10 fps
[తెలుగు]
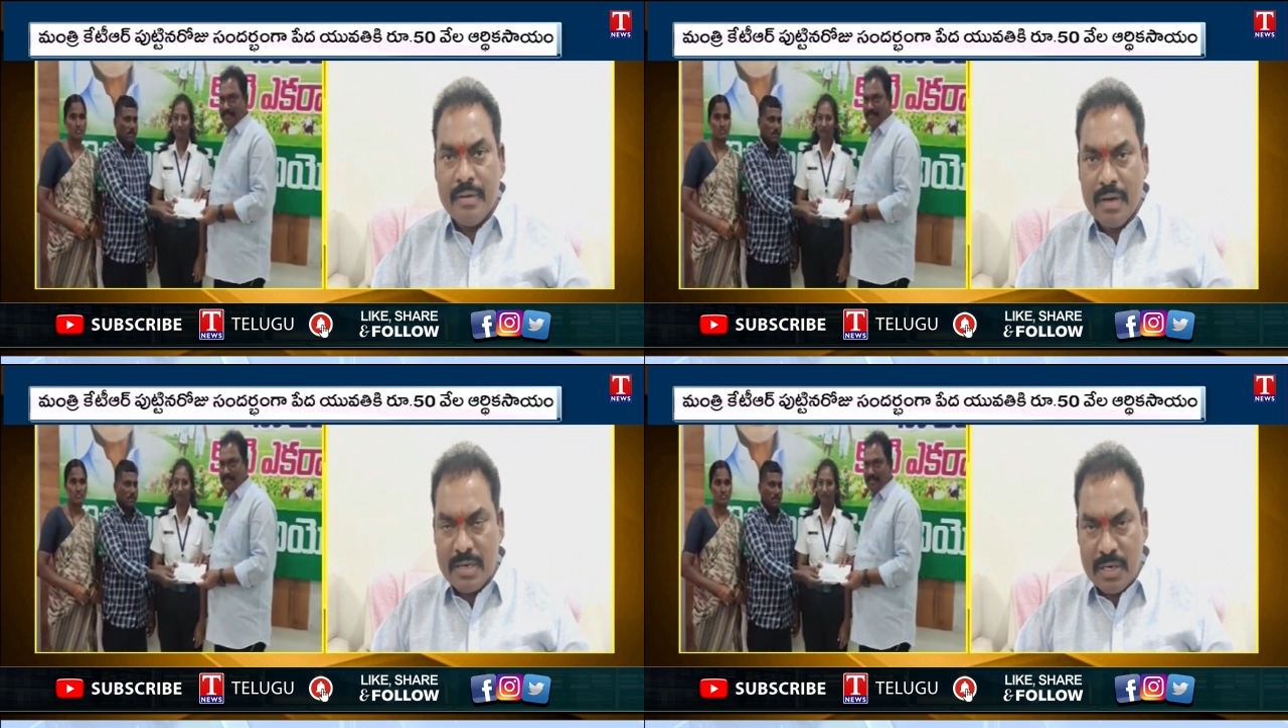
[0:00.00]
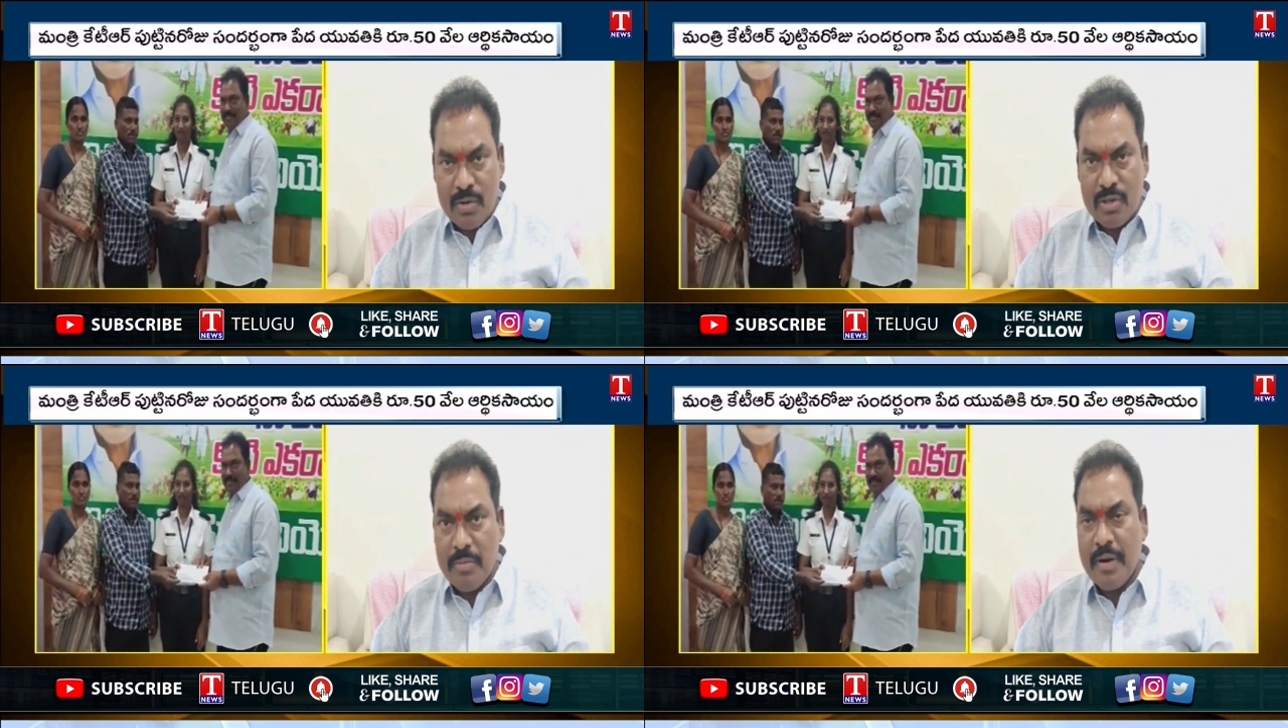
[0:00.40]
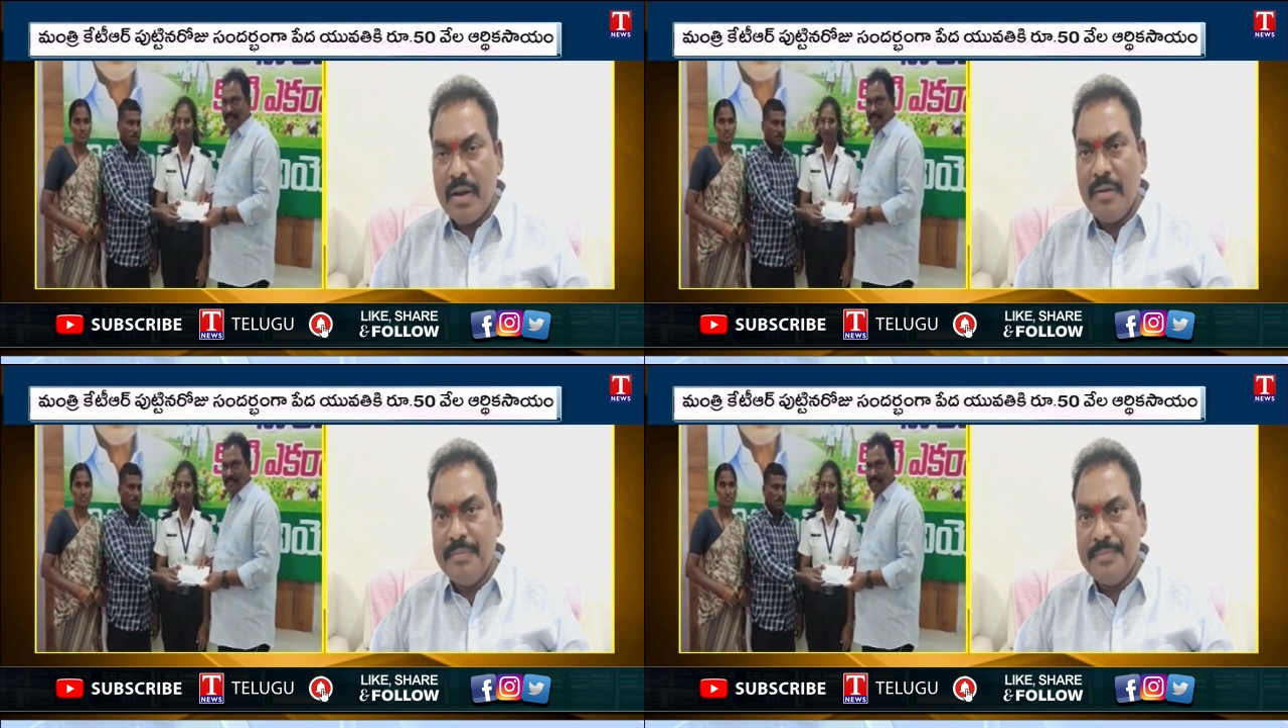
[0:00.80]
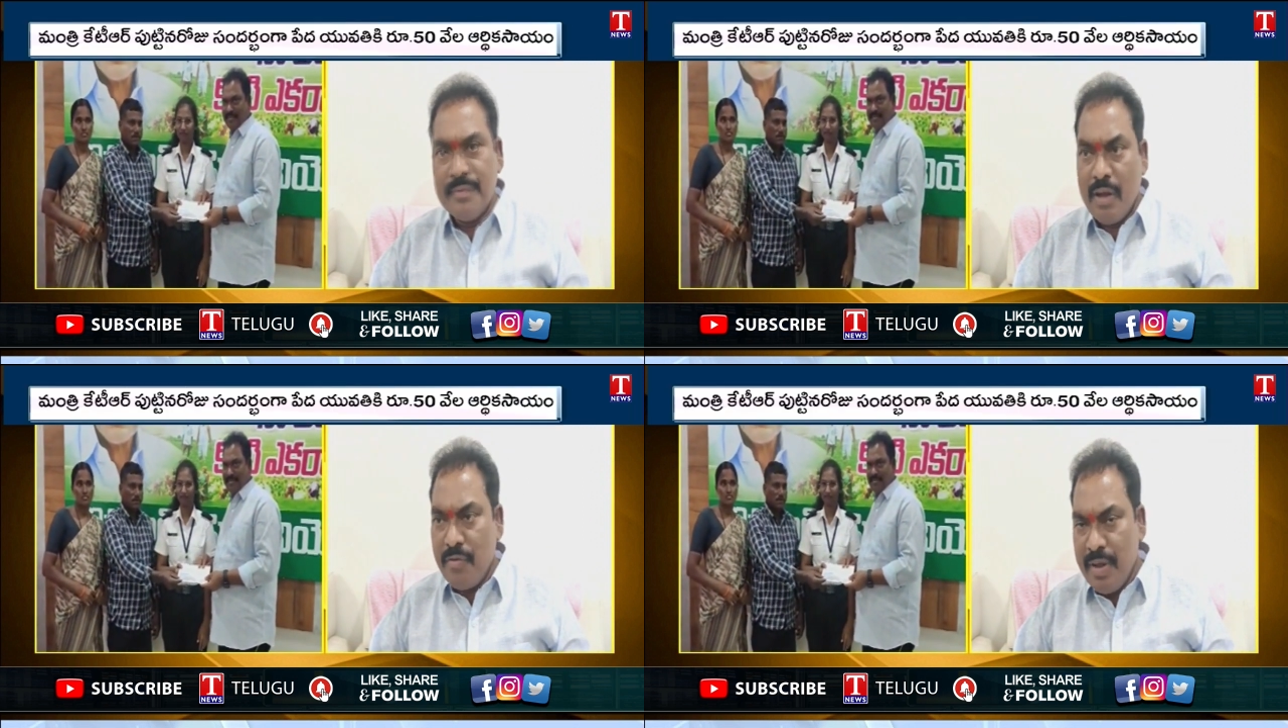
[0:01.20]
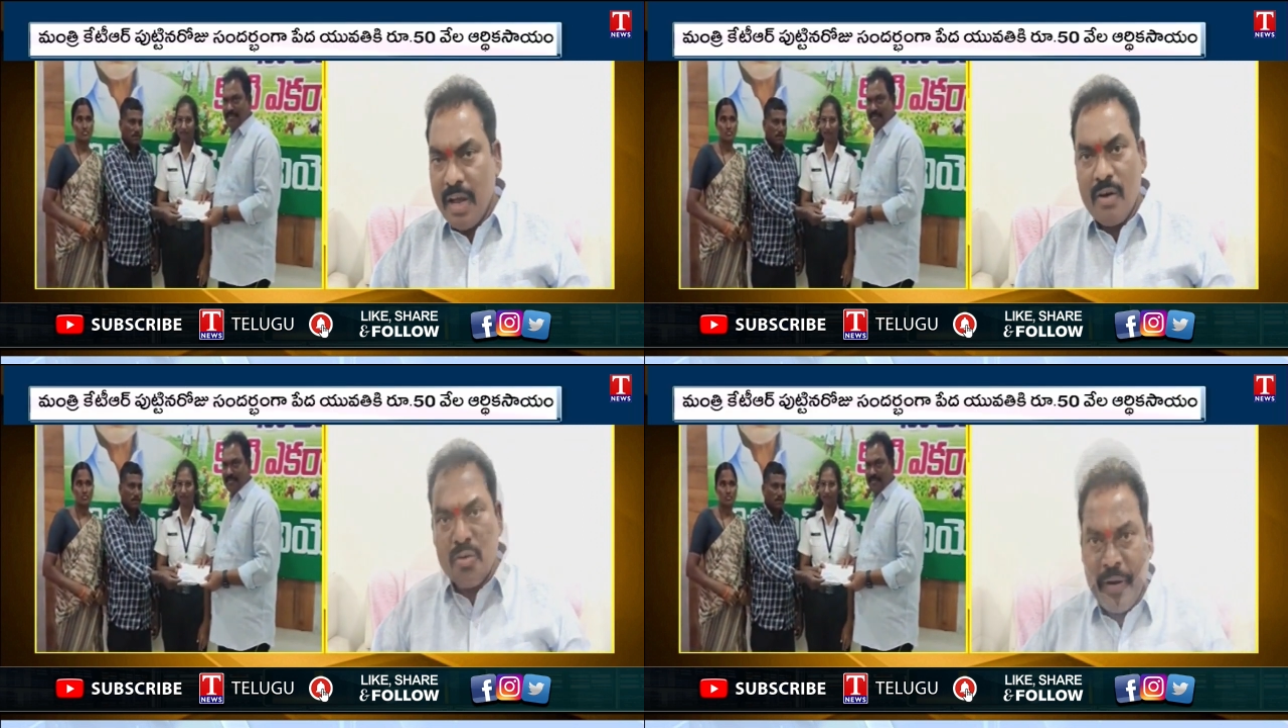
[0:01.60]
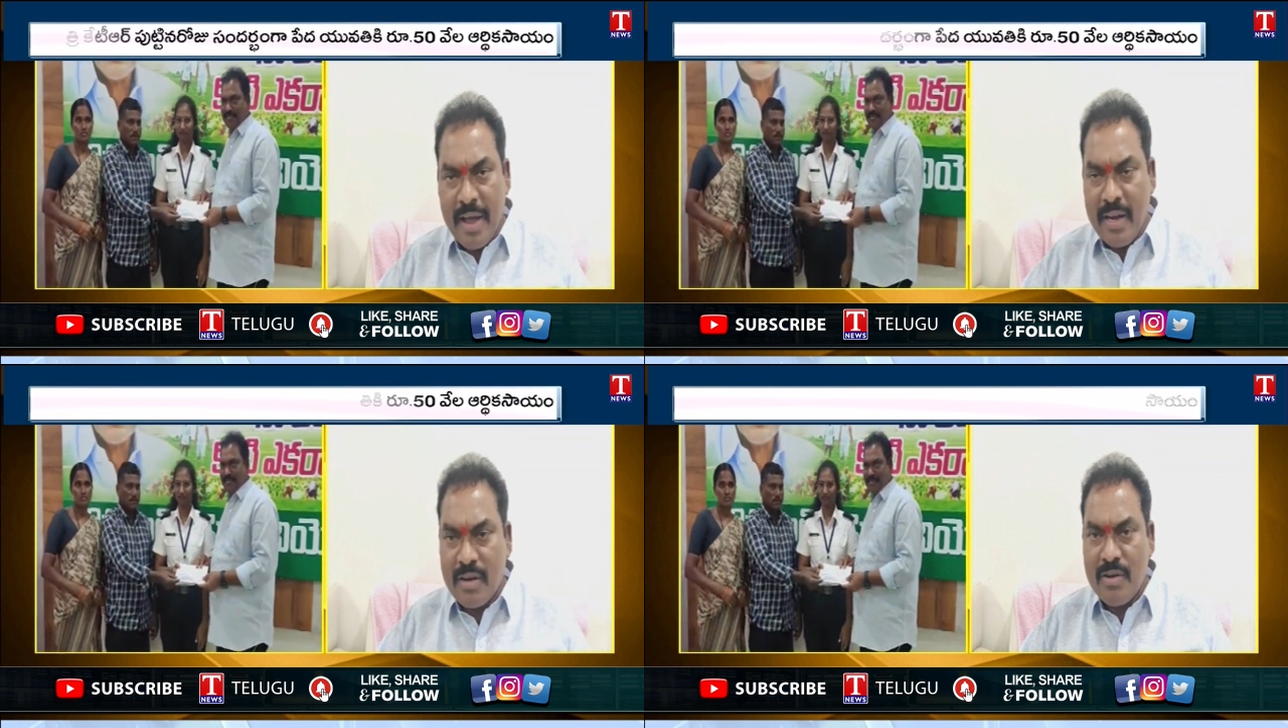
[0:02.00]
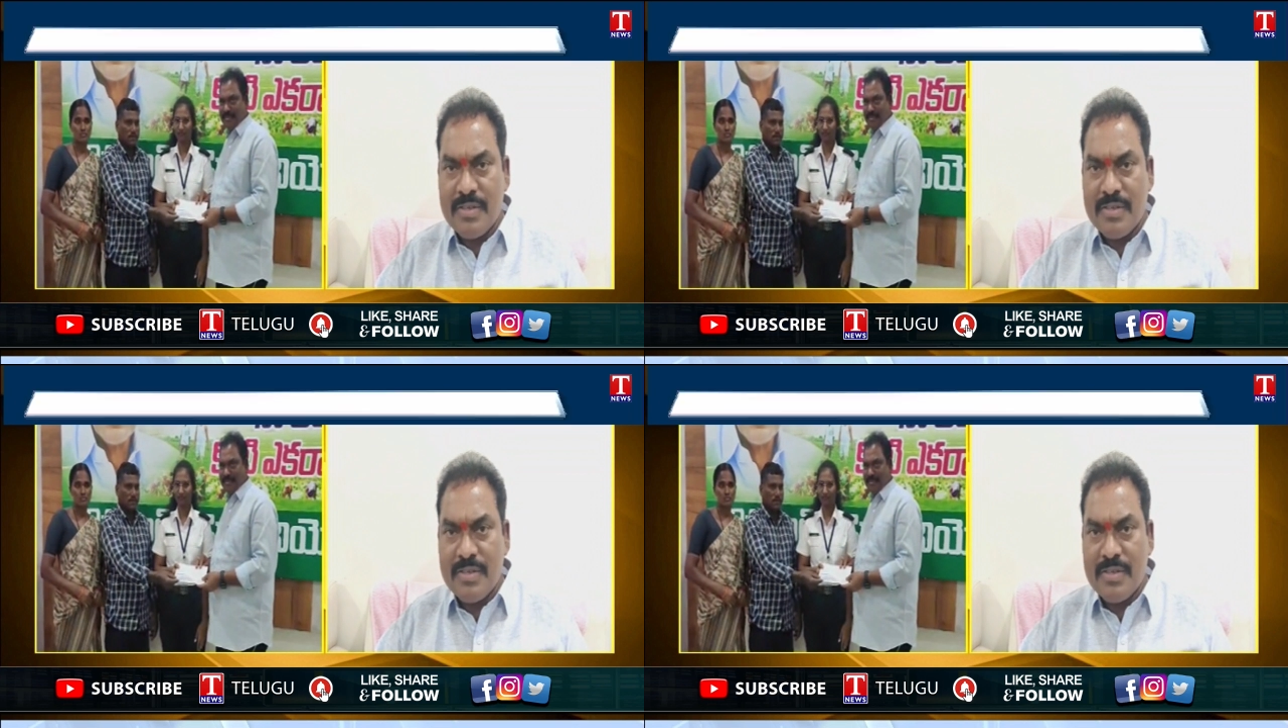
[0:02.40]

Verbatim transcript: ఘర్షకుర్తి మండలం నవ్య పైలట్లో